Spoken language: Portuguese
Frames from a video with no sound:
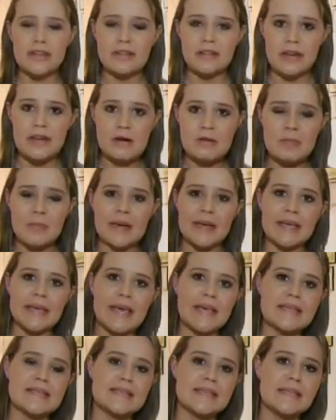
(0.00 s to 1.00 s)
então, para
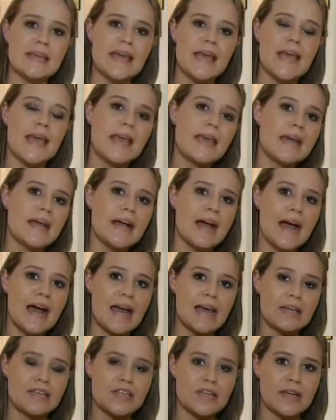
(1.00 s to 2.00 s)
quem se
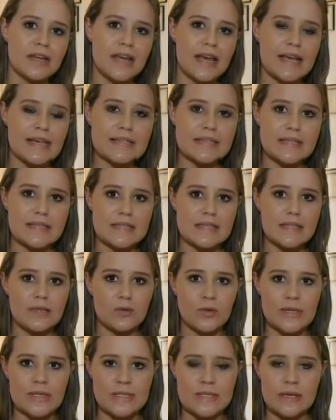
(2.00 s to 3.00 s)
encaixa nessa
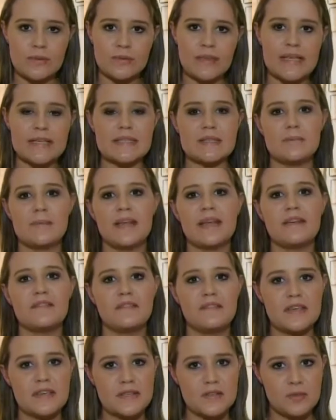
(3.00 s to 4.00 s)
situação desse
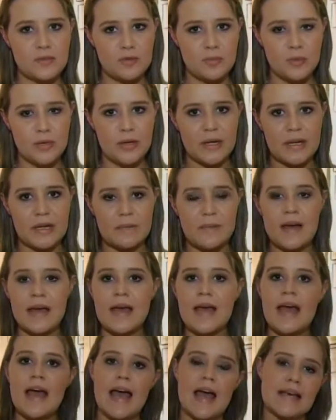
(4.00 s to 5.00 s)
benefício do programa.
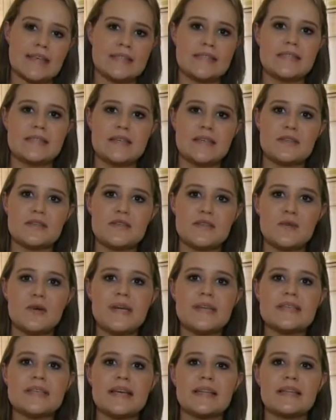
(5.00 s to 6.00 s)
As
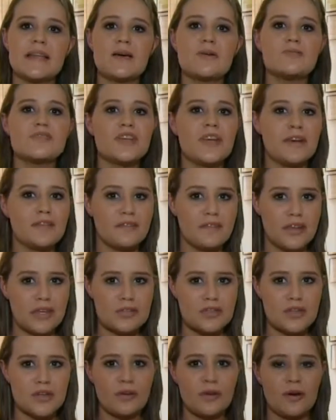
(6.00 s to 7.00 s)
inscrições até o dia
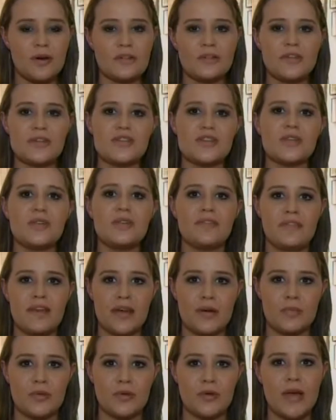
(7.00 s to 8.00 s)
29 de
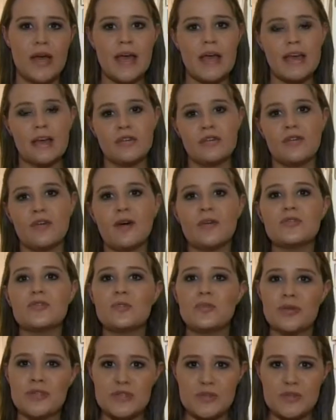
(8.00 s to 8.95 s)
novembro. Eu volto para o